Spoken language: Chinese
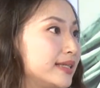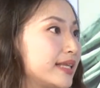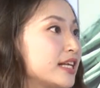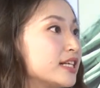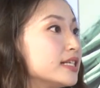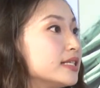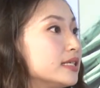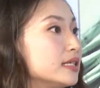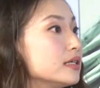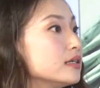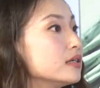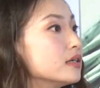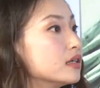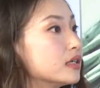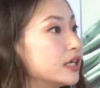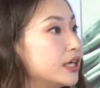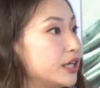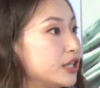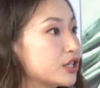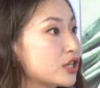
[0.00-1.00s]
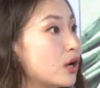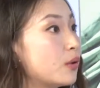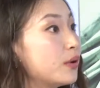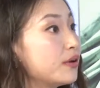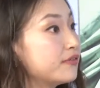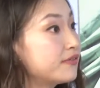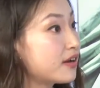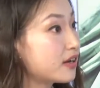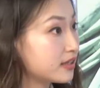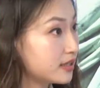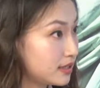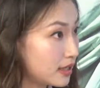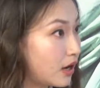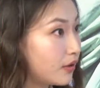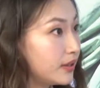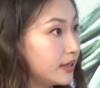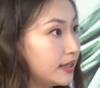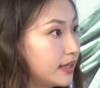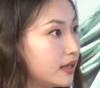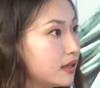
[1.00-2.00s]
但是金额可以稍微放小
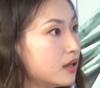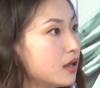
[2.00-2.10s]
一点。